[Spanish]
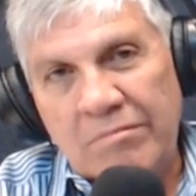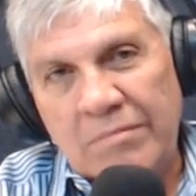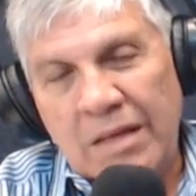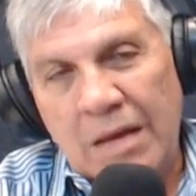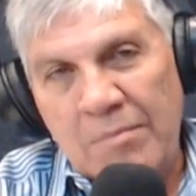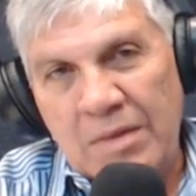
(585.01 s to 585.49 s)

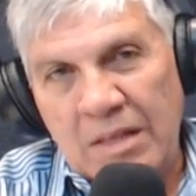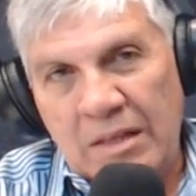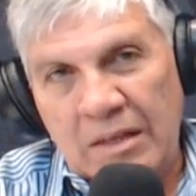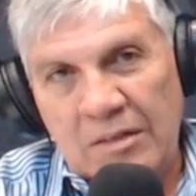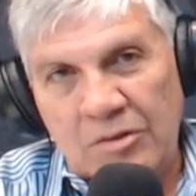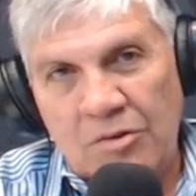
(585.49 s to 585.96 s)
de la
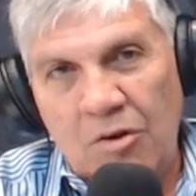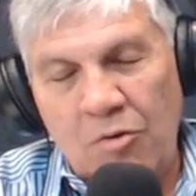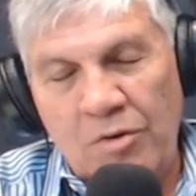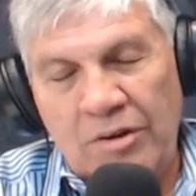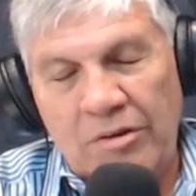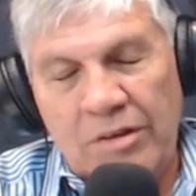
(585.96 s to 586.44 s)
administración de los
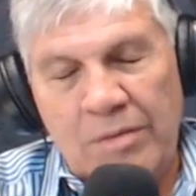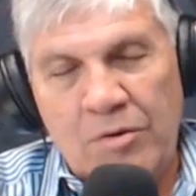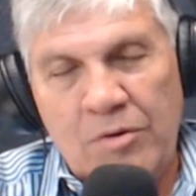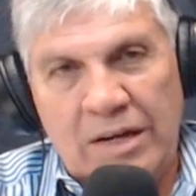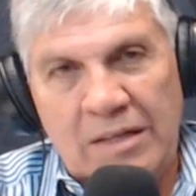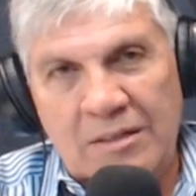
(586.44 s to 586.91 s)
gobiernos en
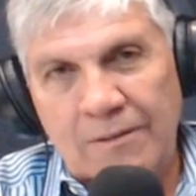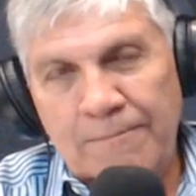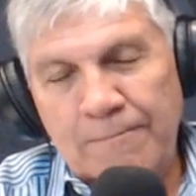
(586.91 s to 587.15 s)
democracia